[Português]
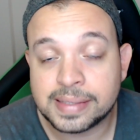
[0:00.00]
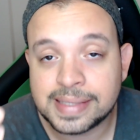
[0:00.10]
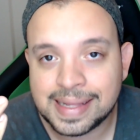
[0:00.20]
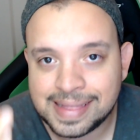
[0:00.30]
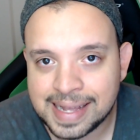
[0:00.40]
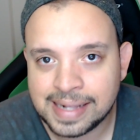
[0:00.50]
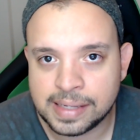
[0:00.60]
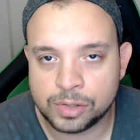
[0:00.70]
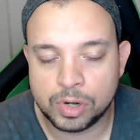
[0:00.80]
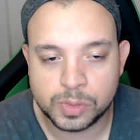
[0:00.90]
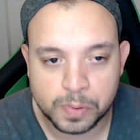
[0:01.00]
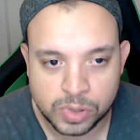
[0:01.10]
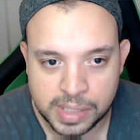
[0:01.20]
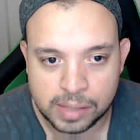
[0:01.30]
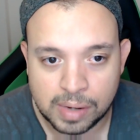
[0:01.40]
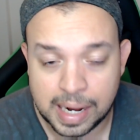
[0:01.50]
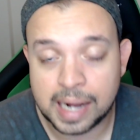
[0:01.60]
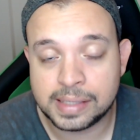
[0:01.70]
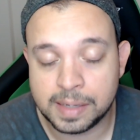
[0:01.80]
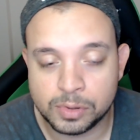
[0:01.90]
72% a
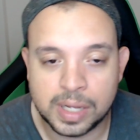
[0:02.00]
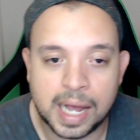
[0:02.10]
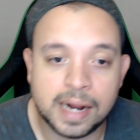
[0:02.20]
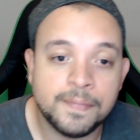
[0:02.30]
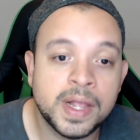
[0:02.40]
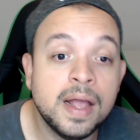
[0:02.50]
carga tributária